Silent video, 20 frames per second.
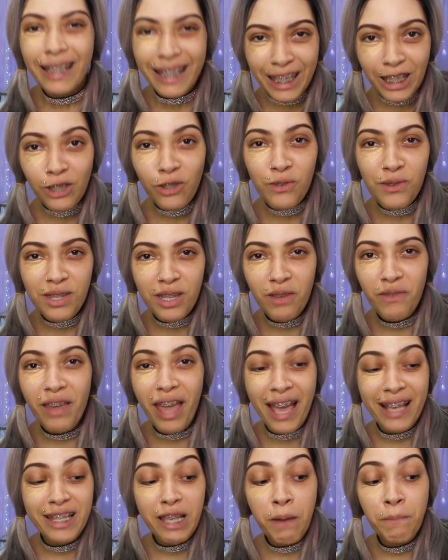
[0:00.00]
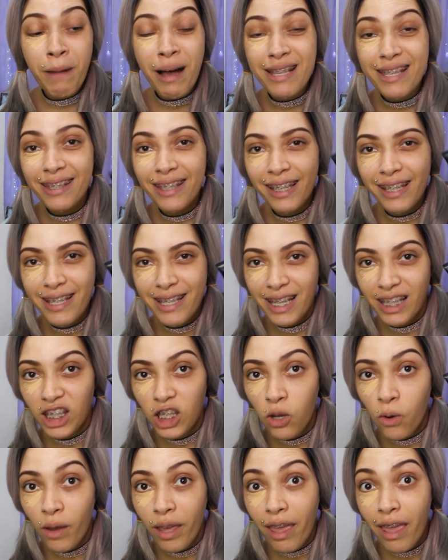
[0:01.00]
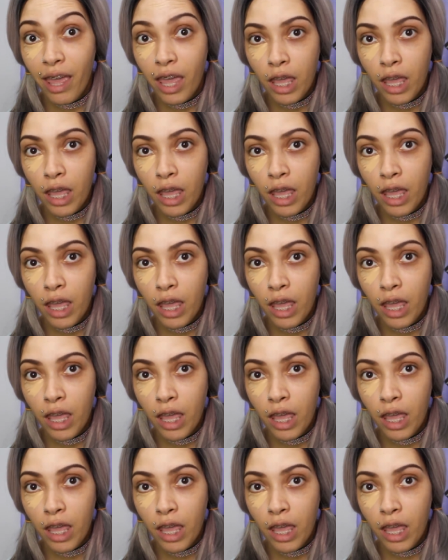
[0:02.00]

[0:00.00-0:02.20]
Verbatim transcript: Inclusive, essa base deles aqui, ó, é